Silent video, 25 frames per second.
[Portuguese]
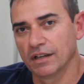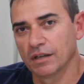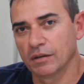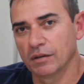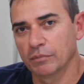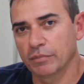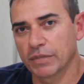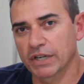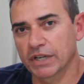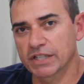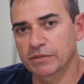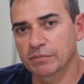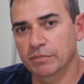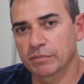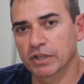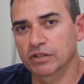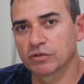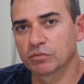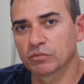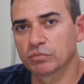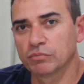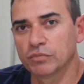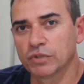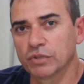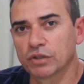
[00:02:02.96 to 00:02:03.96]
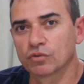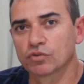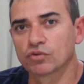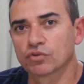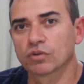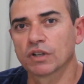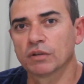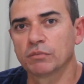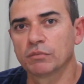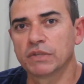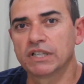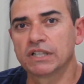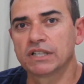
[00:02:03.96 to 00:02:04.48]
participar do primeiro
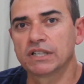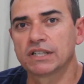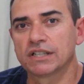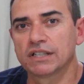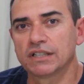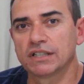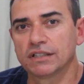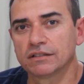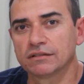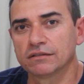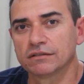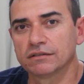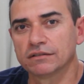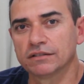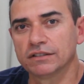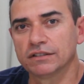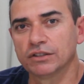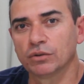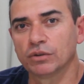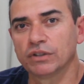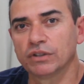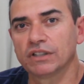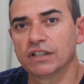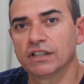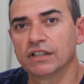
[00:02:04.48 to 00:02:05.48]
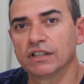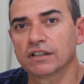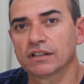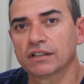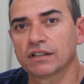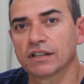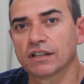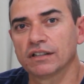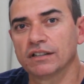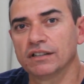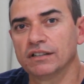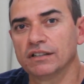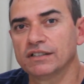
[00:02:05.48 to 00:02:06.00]
sul-americano em
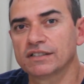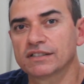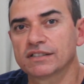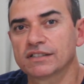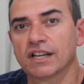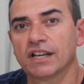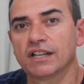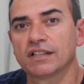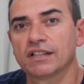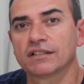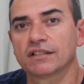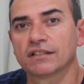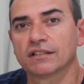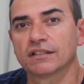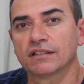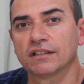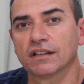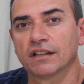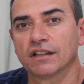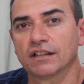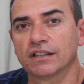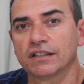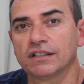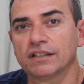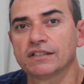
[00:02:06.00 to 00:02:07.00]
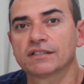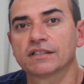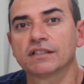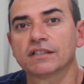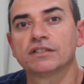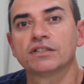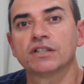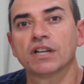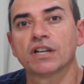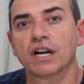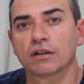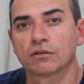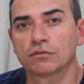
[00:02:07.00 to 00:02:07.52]
87, lá em
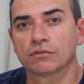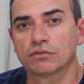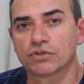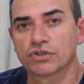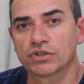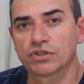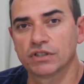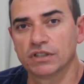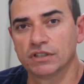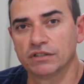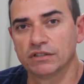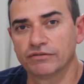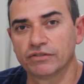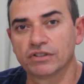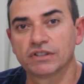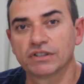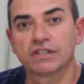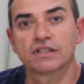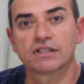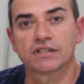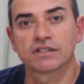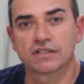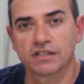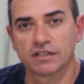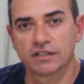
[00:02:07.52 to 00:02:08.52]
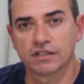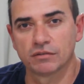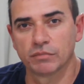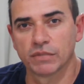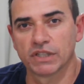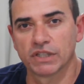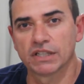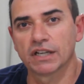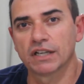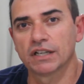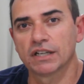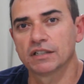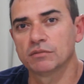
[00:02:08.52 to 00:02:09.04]
Santiago do Chile, fui terceiro,
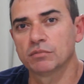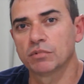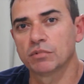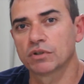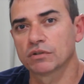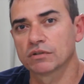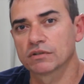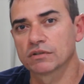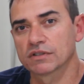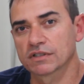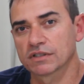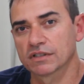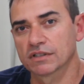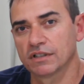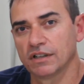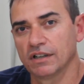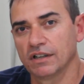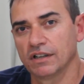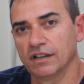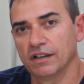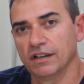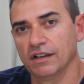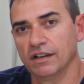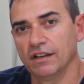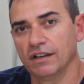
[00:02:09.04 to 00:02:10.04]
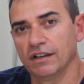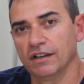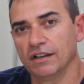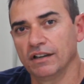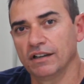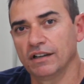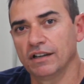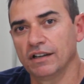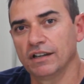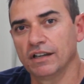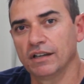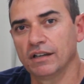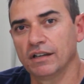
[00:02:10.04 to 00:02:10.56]
medalha de bronze.
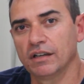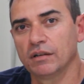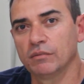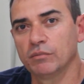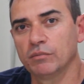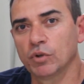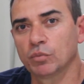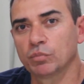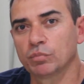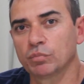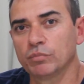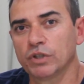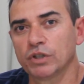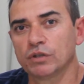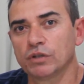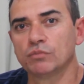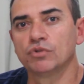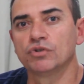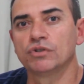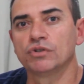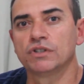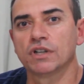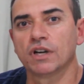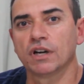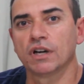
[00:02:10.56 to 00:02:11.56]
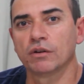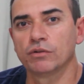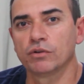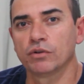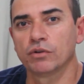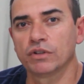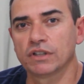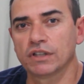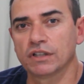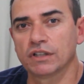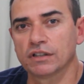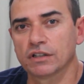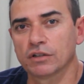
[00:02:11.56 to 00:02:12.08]
É, meu primeiro mundial em
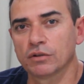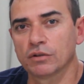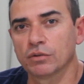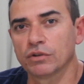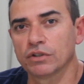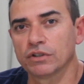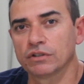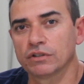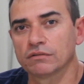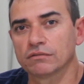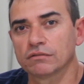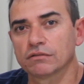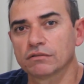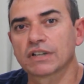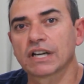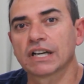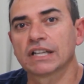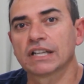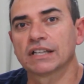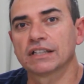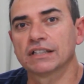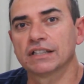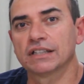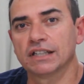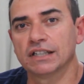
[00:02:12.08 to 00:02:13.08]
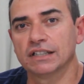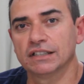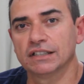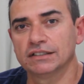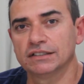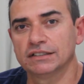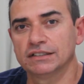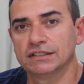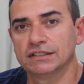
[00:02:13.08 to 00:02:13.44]
88 no Canadá.